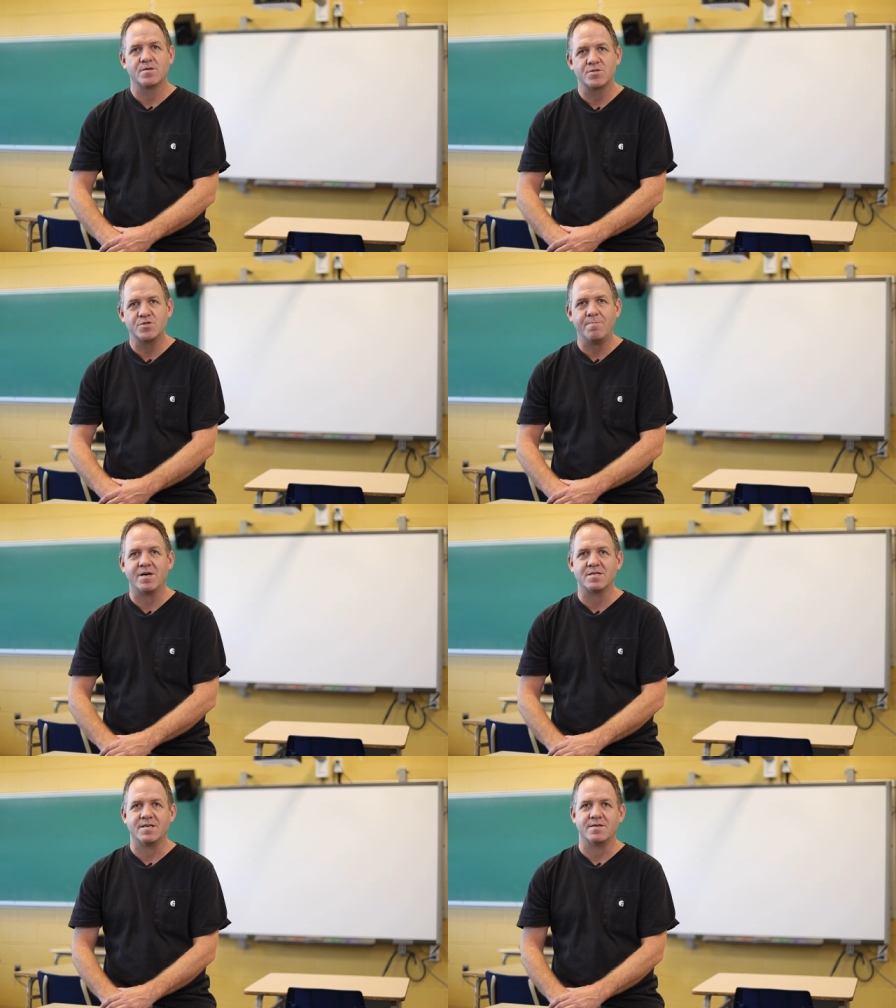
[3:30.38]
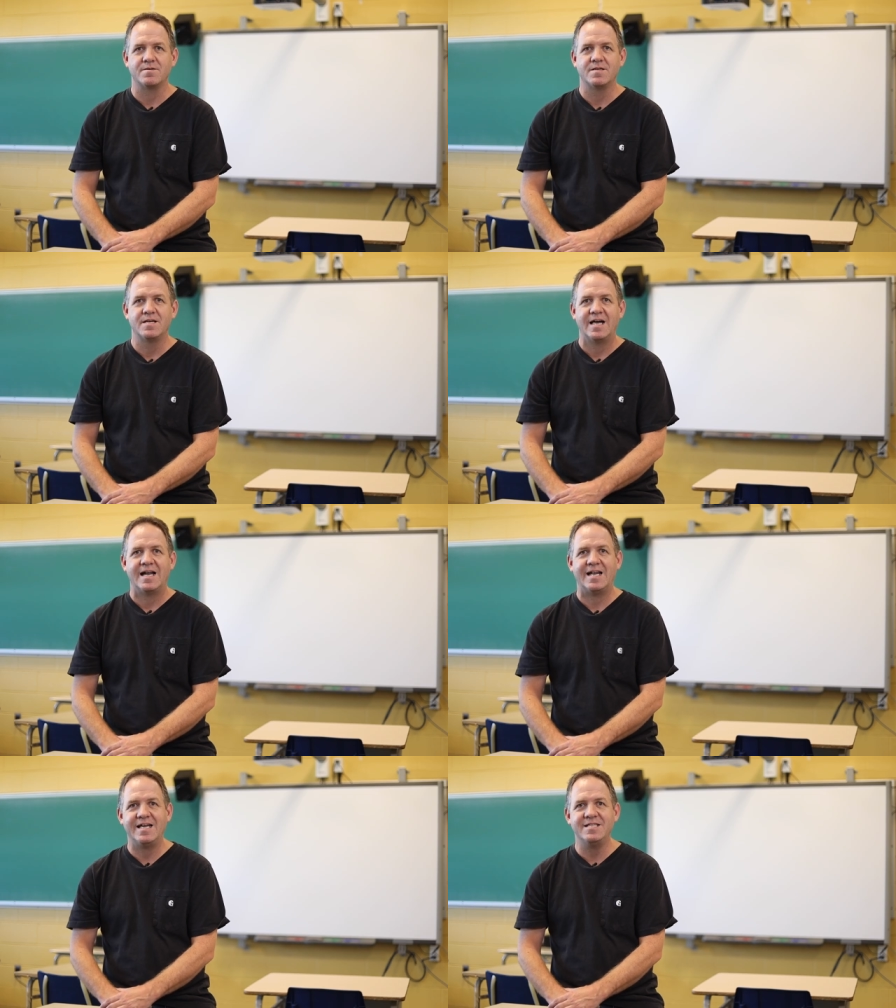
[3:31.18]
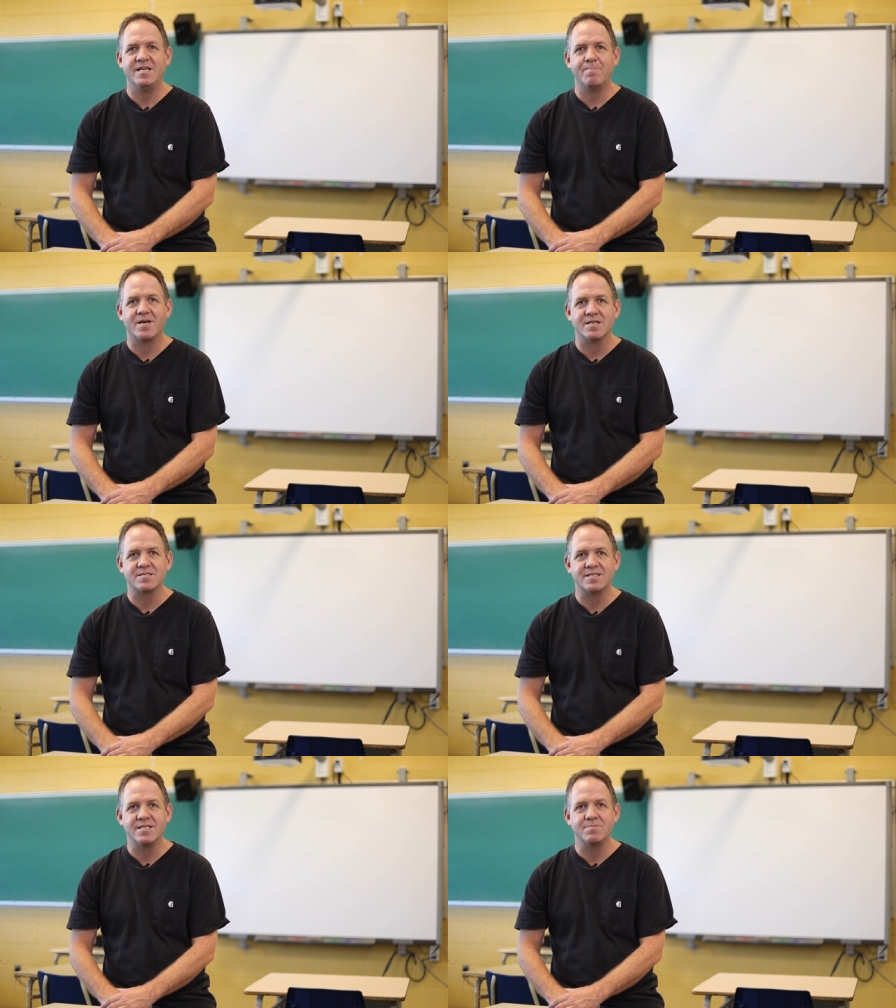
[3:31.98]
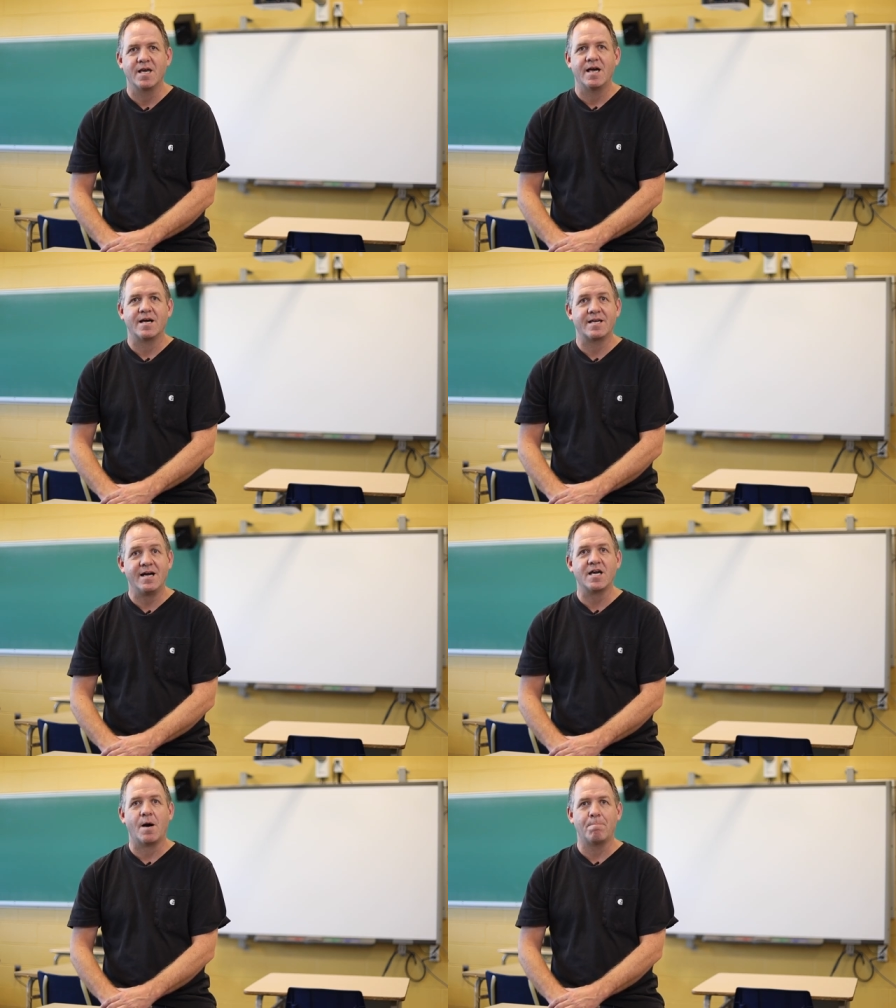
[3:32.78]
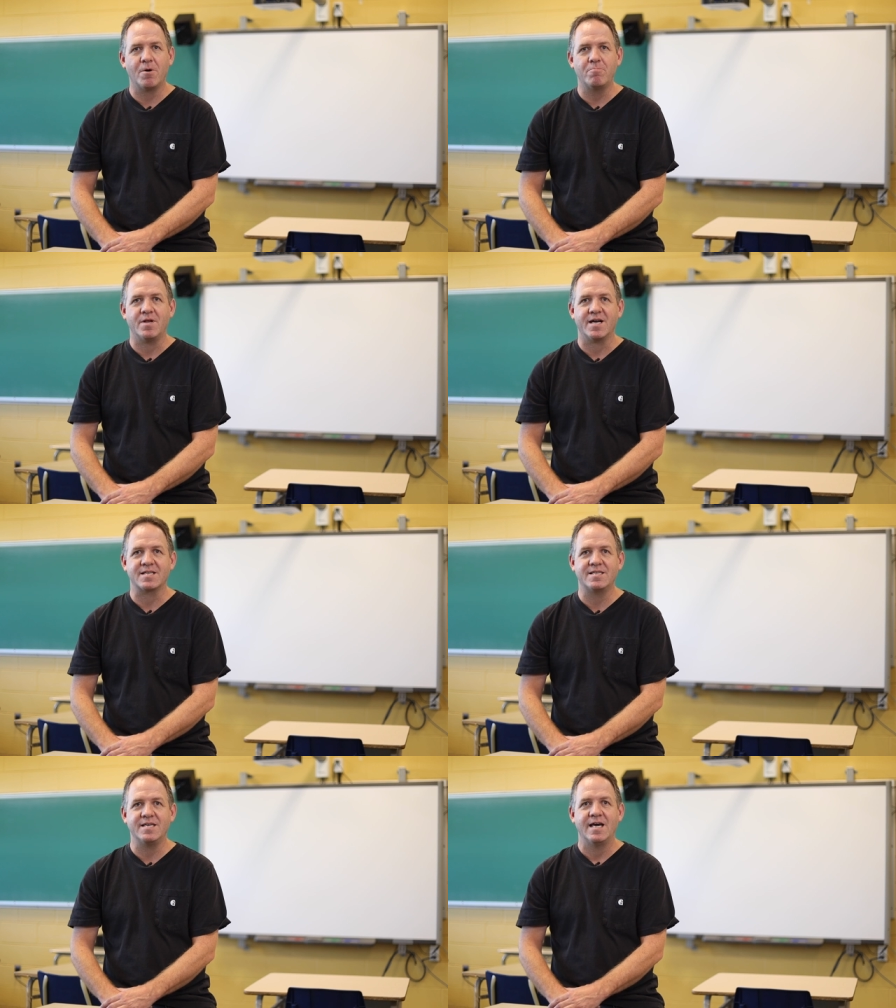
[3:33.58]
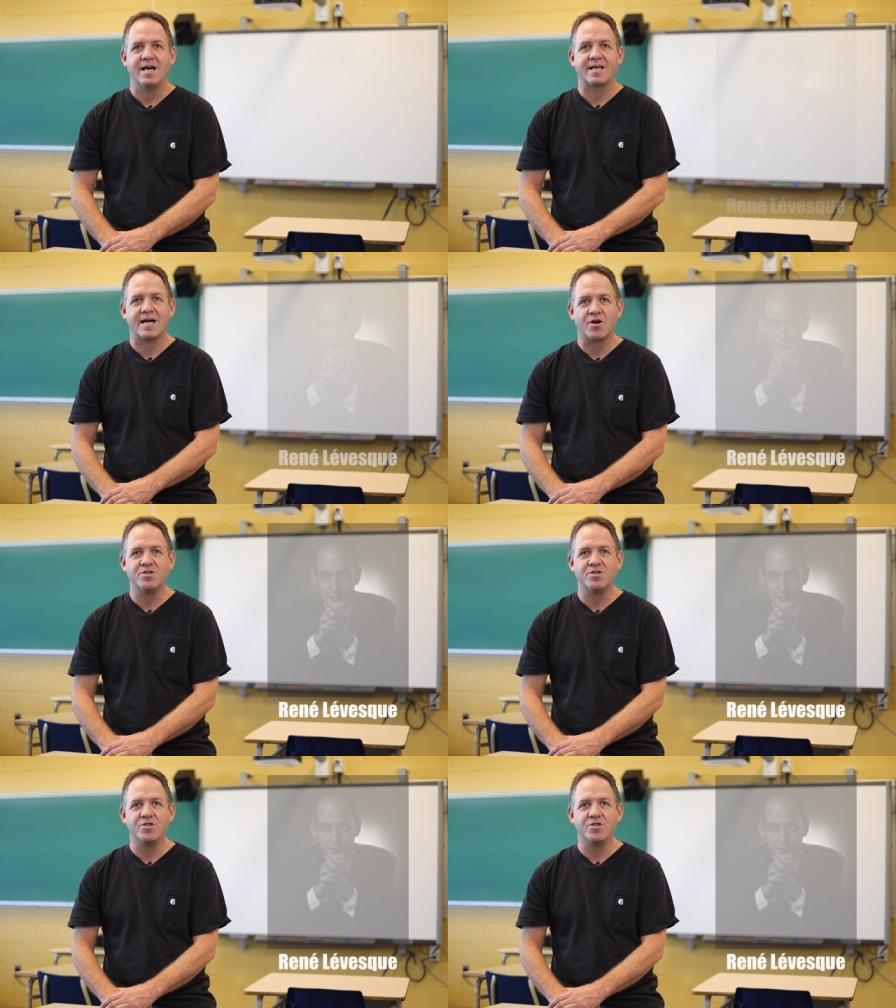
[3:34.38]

Cependant, l'indépendantiste gagne en popularité quand